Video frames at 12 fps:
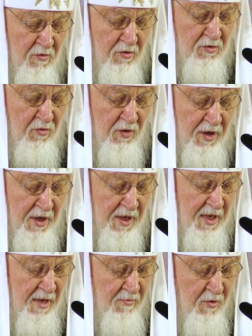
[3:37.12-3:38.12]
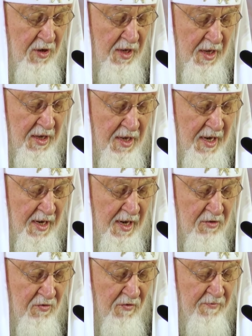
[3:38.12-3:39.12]
культурной гегемонии, не
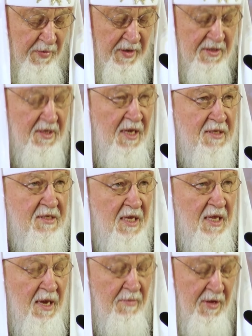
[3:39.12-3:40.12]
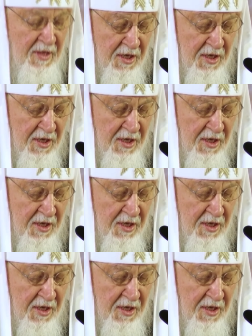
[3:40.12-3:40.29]
готов признать за нами,